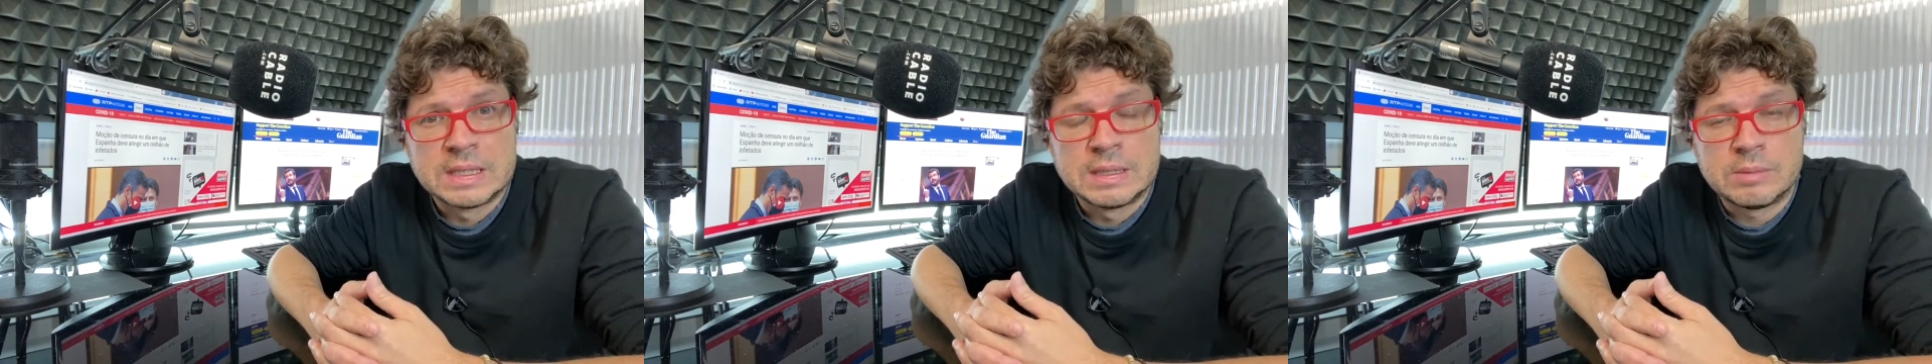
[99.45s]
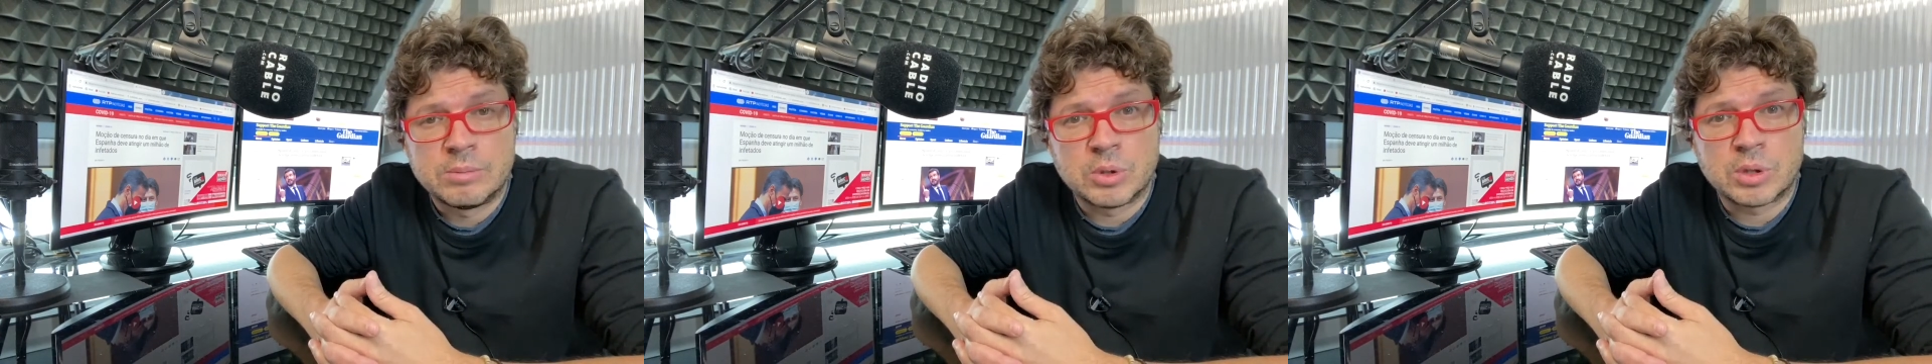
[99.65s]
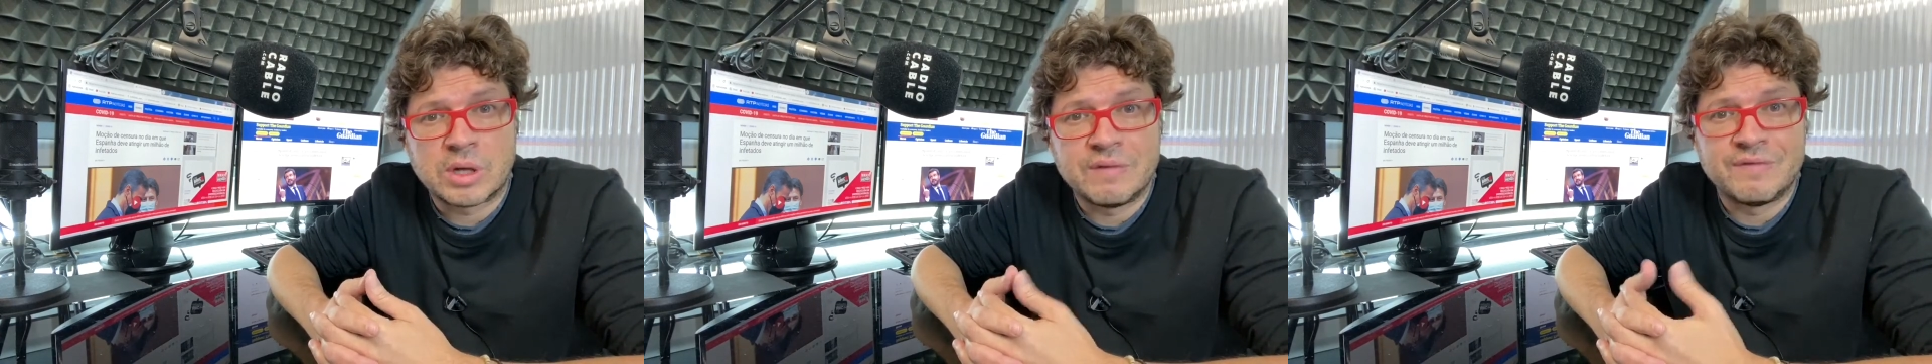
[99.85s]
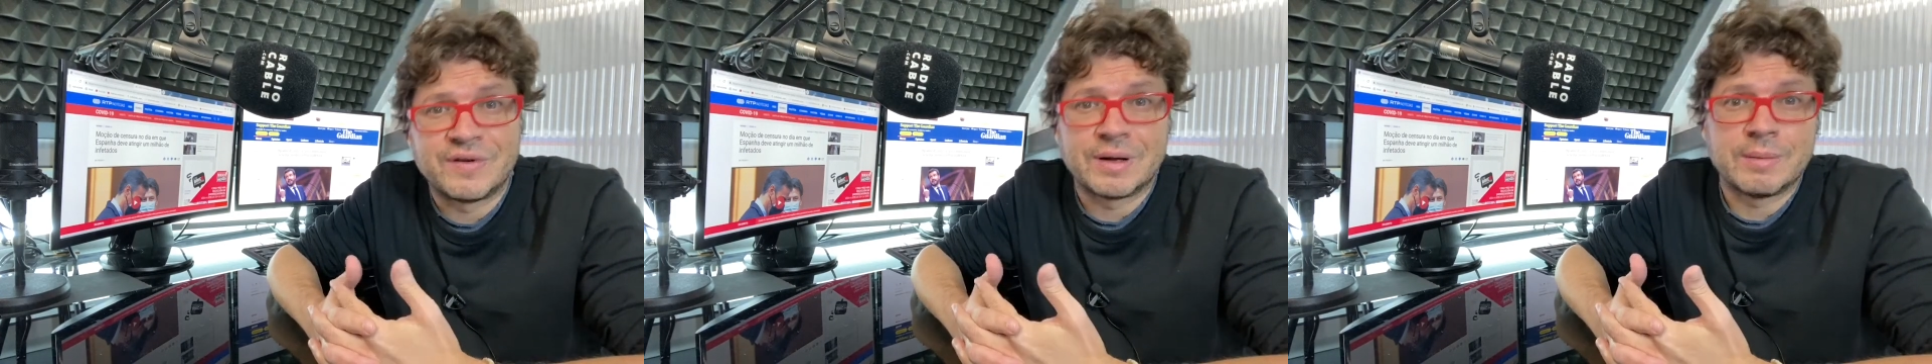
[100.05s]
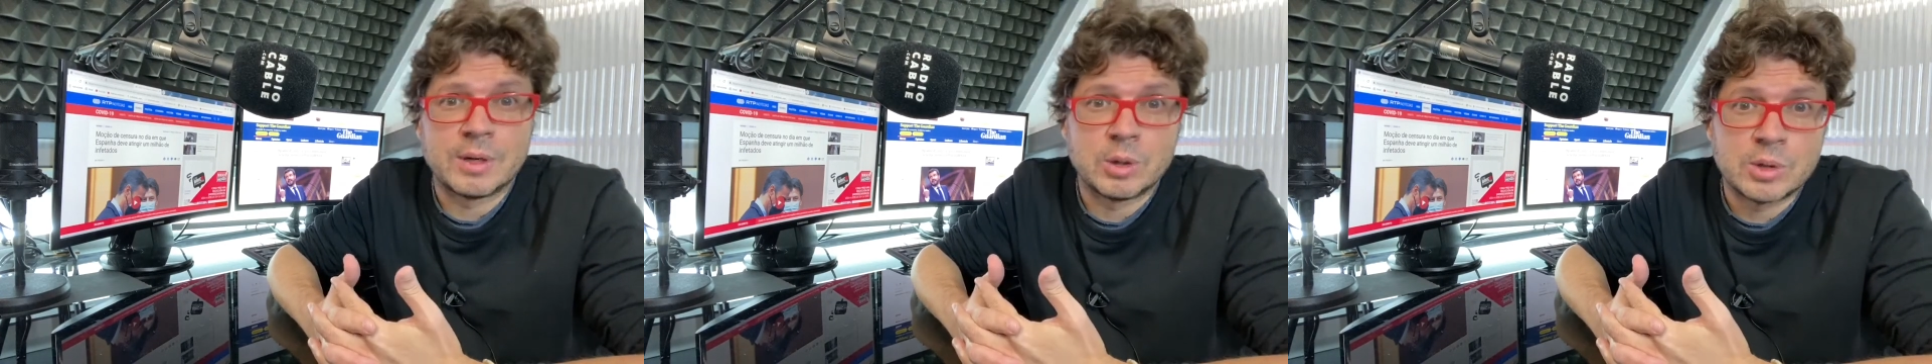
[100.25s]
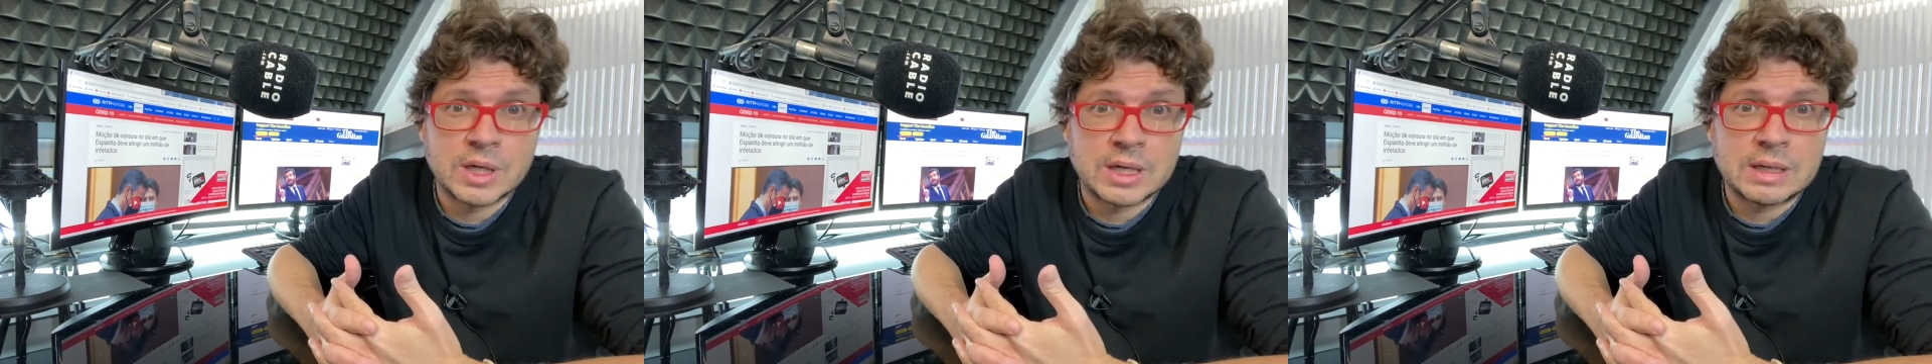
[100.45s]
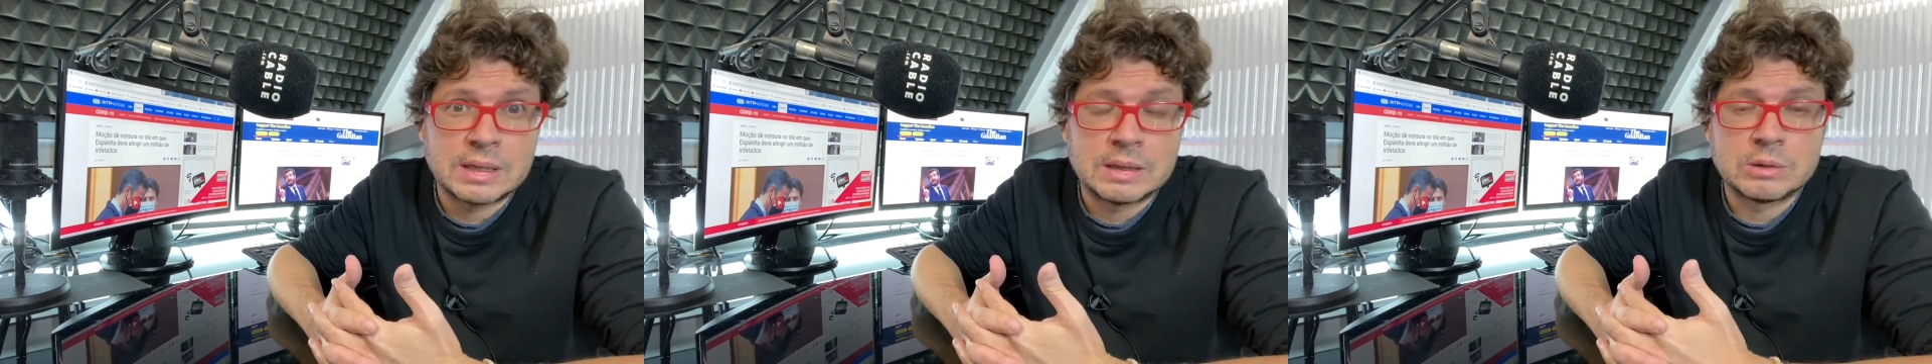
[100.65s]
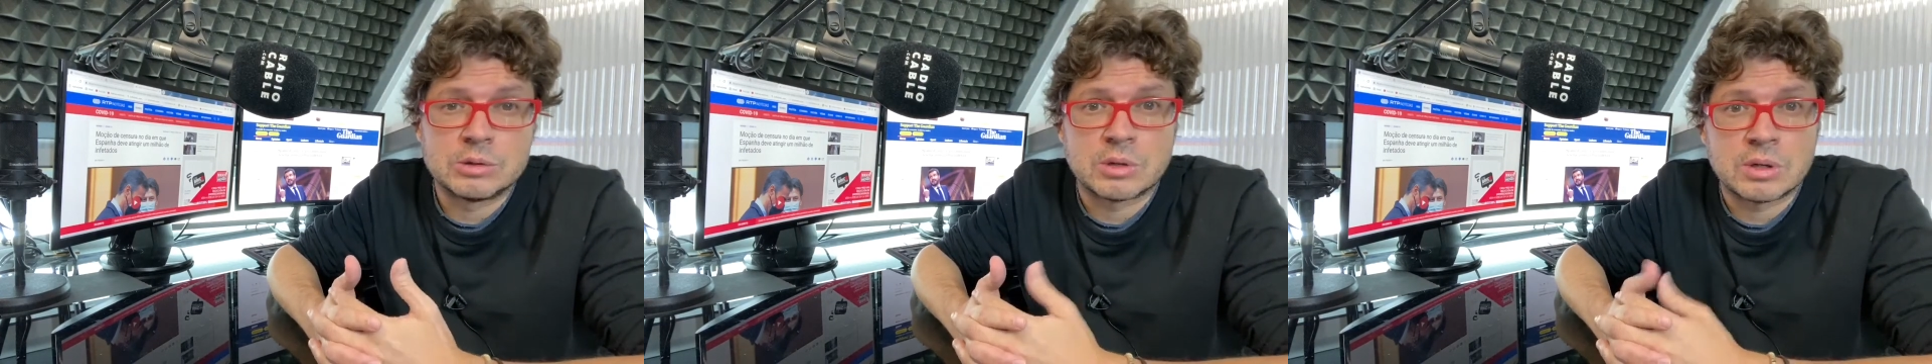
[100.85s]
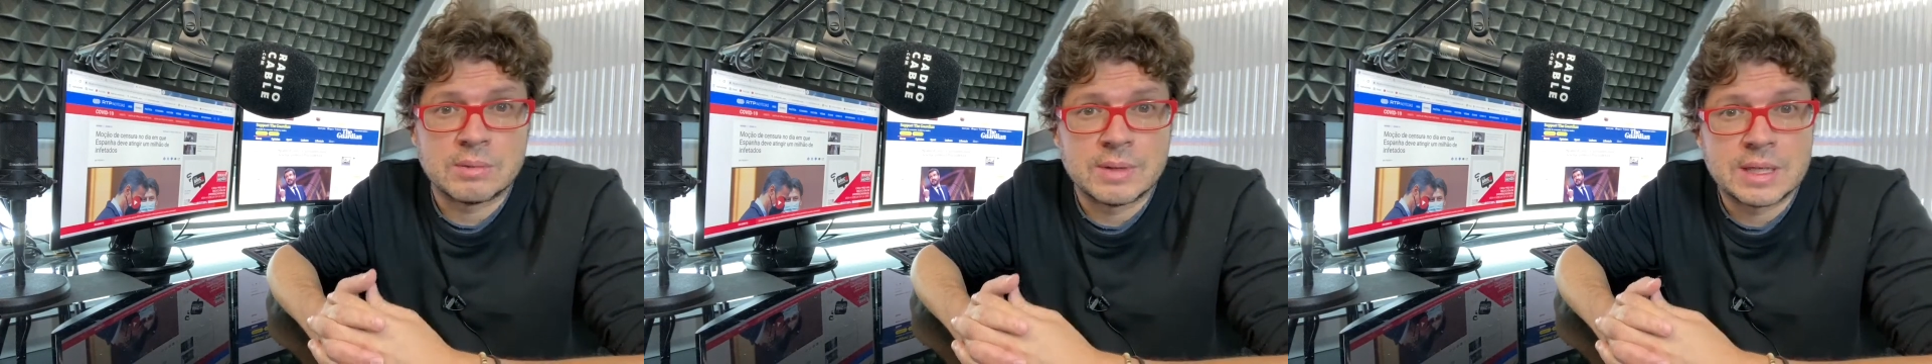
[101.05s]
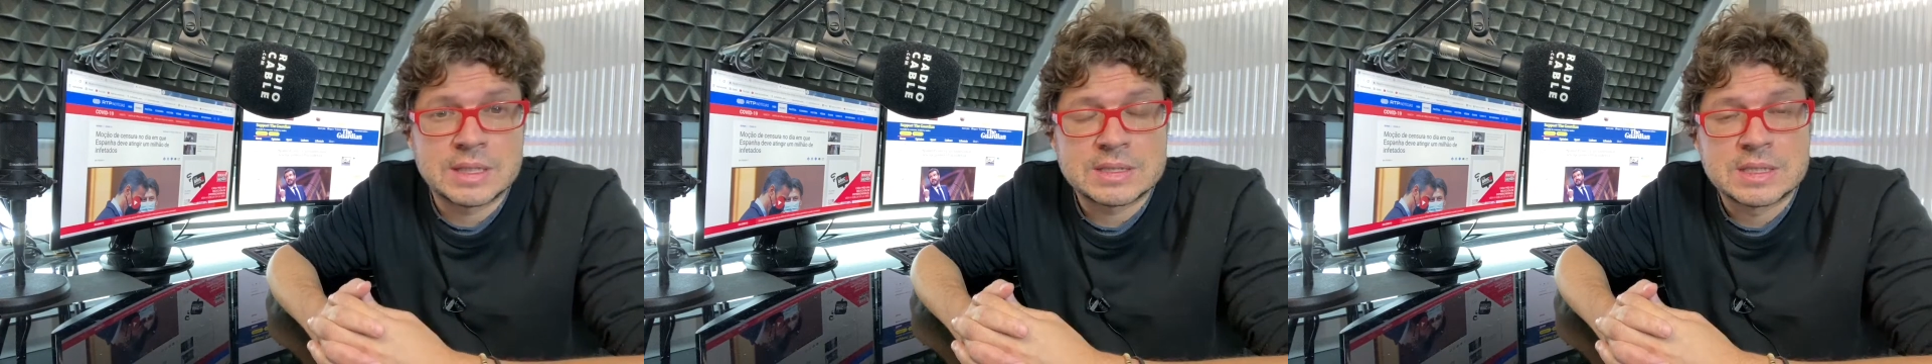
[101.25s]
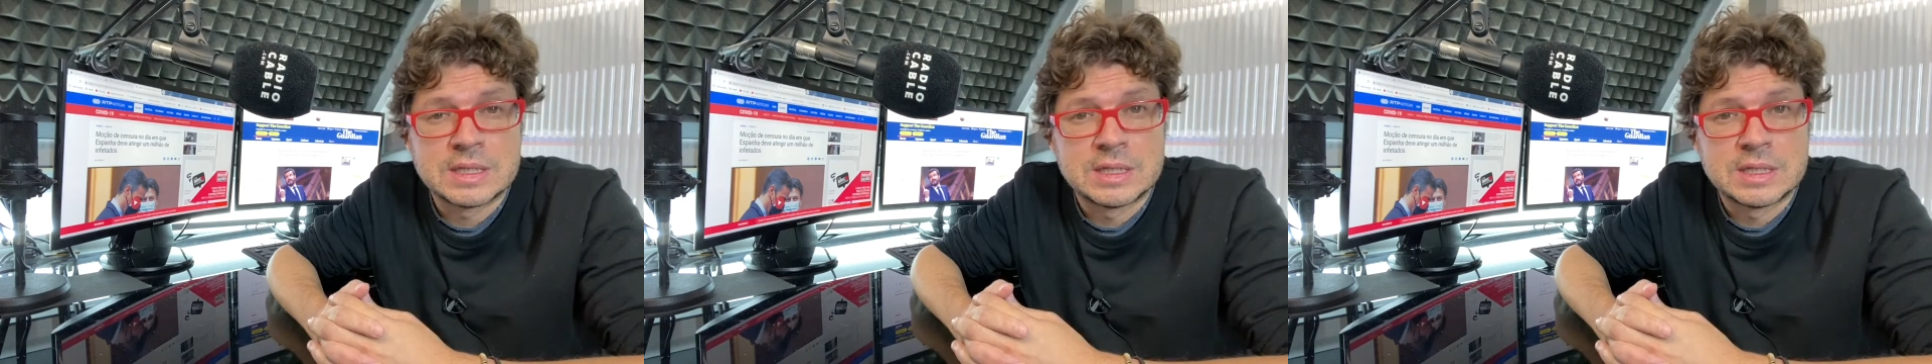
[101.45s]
porque infra valorar a los rivales